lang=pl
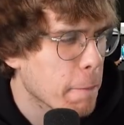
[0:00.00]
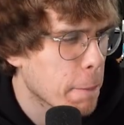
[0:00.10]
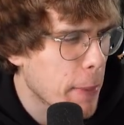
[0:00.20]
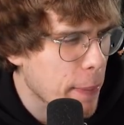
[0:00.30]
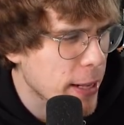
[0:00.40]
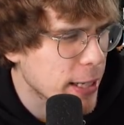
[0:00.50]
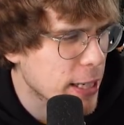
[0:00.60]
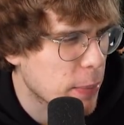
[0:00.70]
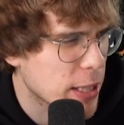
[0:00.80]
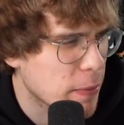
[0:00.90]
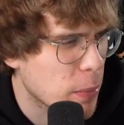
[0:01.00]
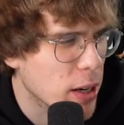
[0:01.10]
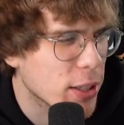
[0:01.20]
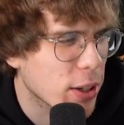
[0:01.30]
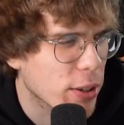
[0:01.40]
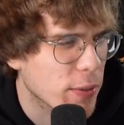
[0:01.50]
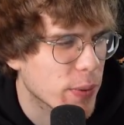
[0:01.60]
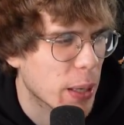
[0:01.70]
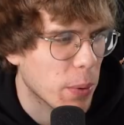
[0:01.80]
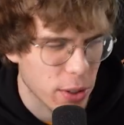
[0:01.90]
Mam nadzieję, że będziemy mogli to
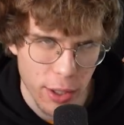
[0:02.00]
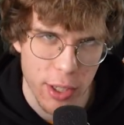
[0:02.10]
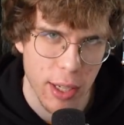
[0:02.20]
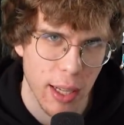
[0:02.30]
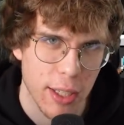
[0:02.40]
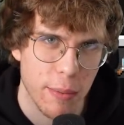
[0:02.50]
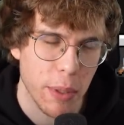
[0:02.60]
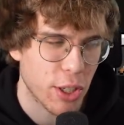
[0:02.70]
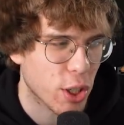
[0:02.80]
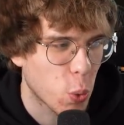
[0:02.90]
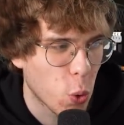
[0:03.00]
nałożyć na nasz mieczyk